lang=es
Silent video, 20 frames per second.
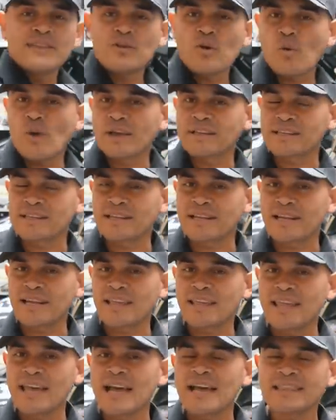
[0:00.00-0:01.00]
no va a tener
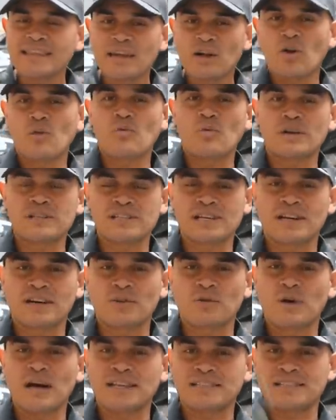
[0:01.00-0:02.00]
idea de cómo
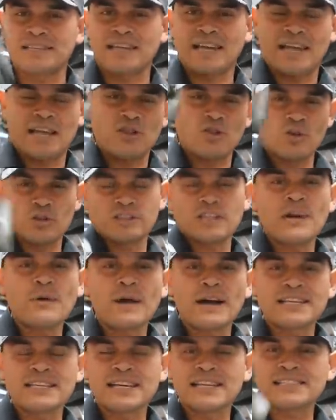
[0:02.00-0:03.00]
hacerlo. Así que no te
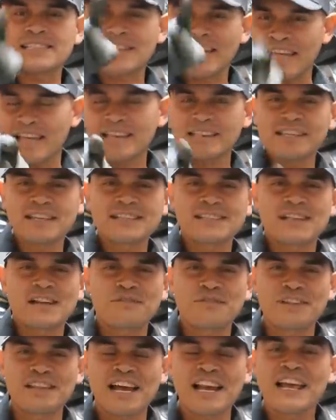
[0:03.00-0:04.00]
vayas, quédate hasta el
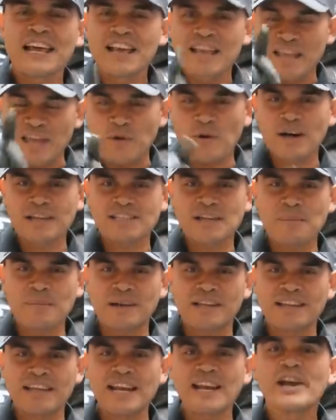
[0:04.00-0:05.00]
final y vas a
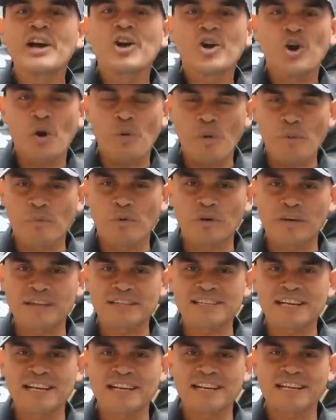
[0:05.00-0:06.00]
aprender cómo poder
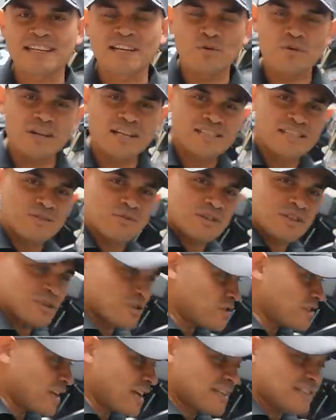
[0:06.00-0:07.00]
salir de una
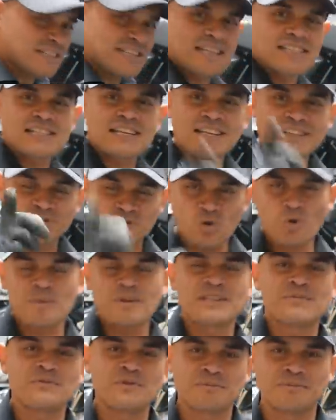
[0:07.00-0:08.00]
situación de estas tú
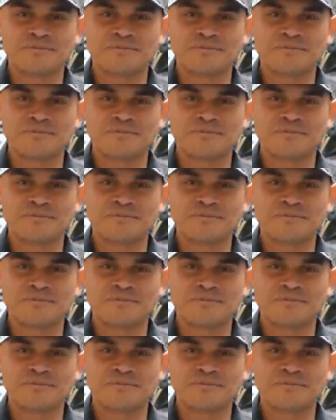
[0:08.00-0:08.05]
mismo.